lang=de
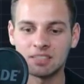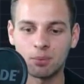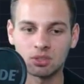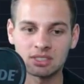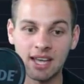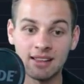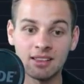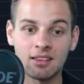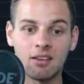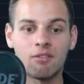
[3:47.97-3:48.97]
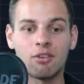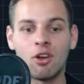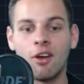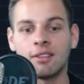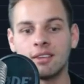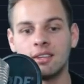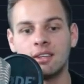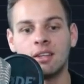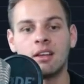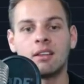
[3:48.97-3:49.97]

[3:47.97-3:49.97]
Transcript: Prozent für Leute, die